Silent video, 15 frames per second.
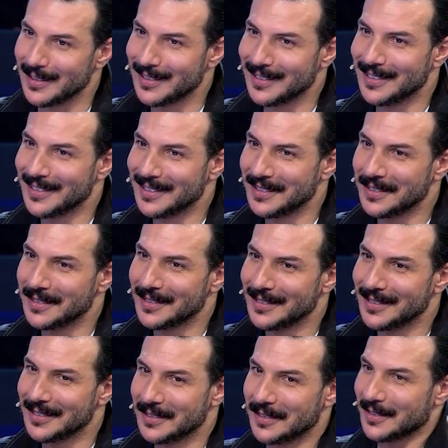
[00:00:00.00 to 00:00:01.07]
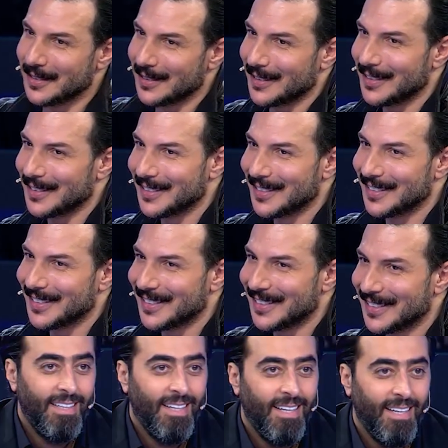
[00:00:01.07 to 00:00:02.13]
ايه ما بعمله
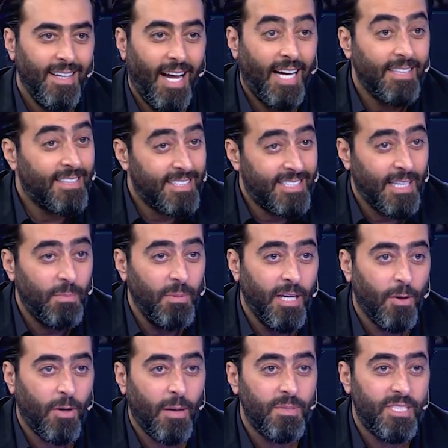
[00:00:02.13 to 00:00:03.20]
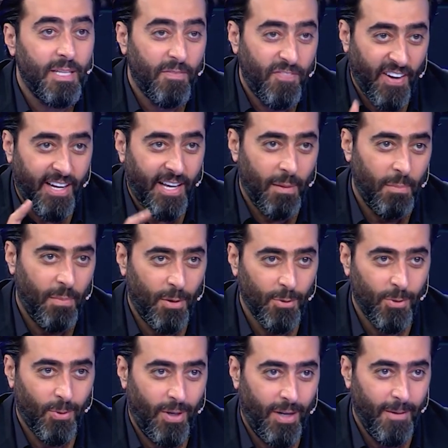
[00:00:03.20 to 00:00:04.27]
لحد 650 فكر
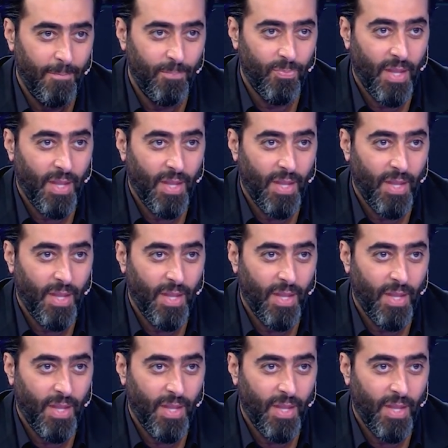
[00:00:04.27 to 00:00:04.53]
بالموضوع وصلنا لل